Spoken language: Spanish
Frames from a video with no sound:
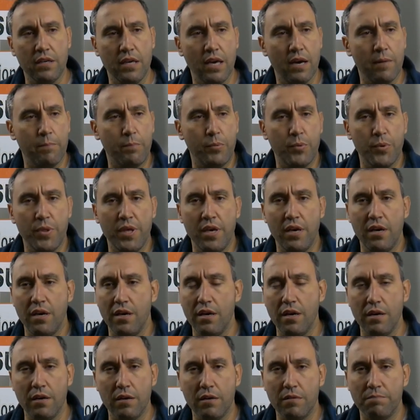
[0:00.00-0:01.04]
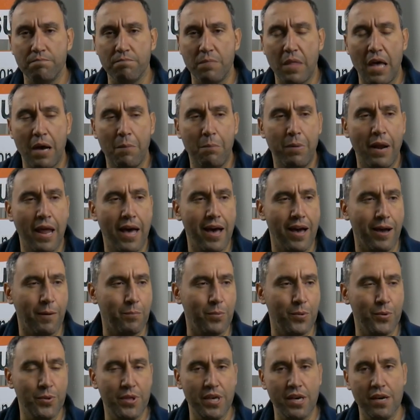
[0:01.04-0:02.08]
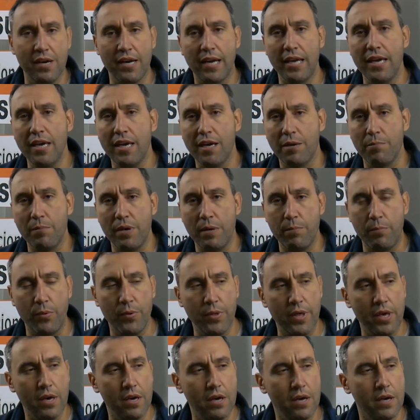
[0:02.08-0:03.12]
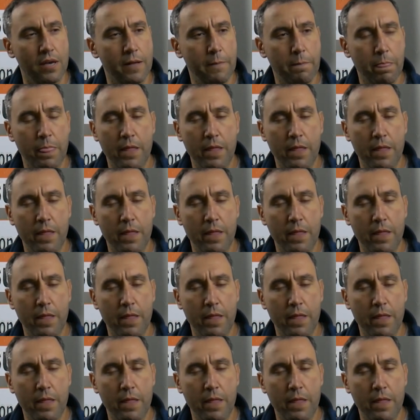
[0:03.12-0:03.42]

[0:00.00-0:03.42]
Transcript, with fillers: ya podía hablar, podía reírme, podía